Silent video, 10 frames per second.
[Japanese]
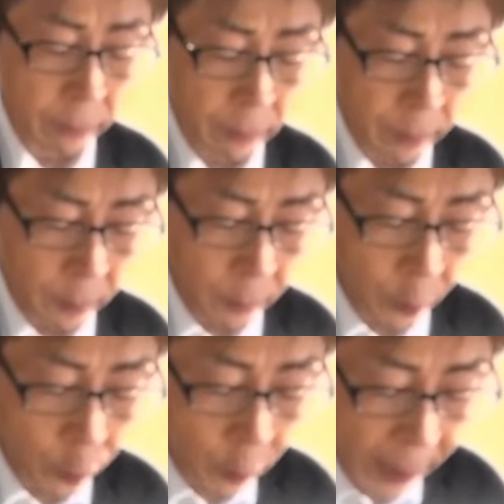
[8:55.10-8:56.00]
は
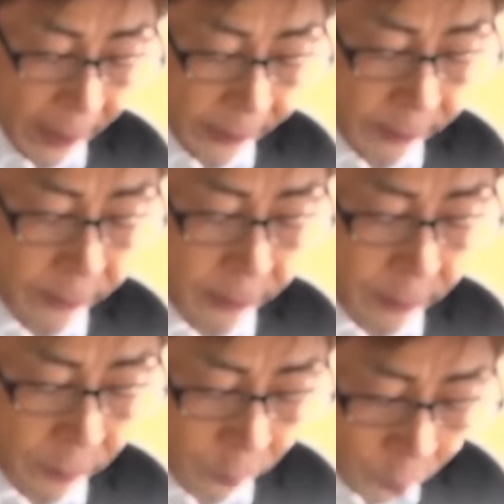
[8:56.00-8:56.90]
まことに読んど
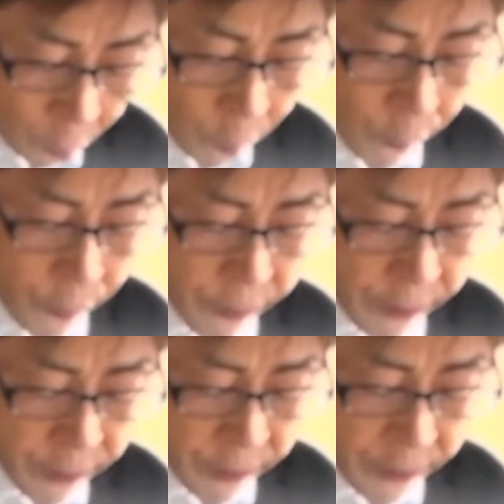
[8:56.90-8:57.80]
ころない事情
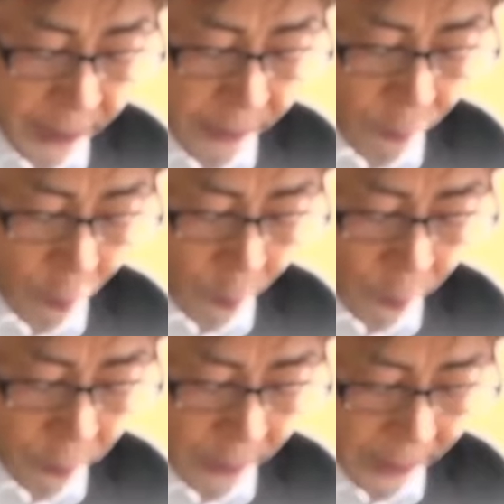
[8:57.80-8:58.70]
がある。
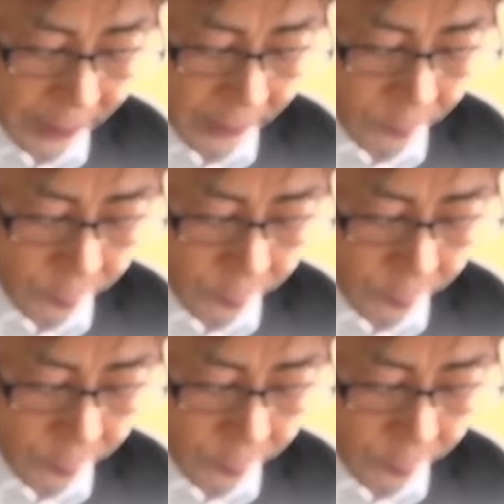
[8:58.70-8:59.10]
屋